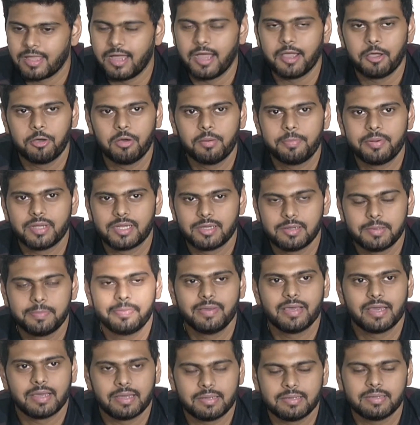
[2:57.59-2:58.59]
ఐ హోప్ ఇట్ విల్
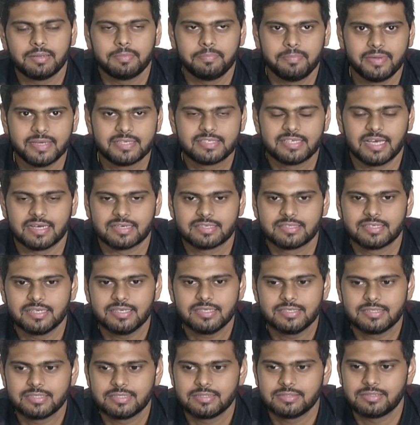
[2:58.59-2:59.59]
బి ఏ బిగ్
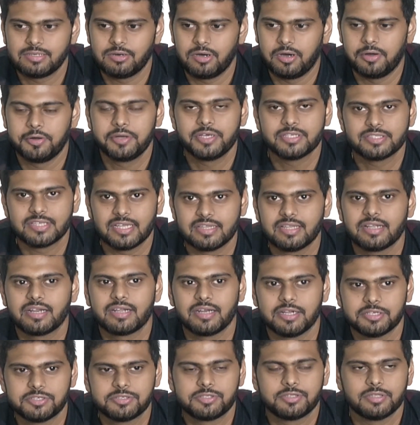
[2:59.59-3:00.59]
సక్సెస్ ఆడియన్స్
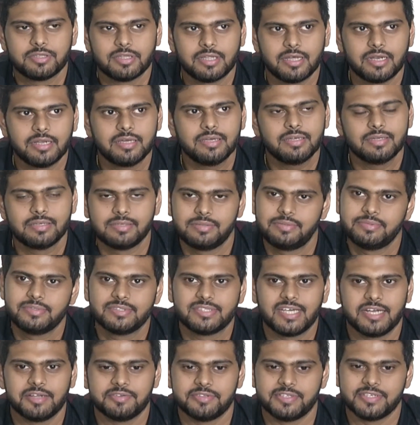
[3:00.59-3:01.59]
అందరికీ నచ్చుతుందని
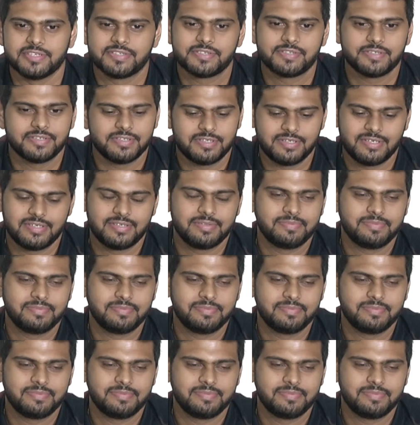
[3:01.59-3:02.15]
సెలవు తీసుకుంటాం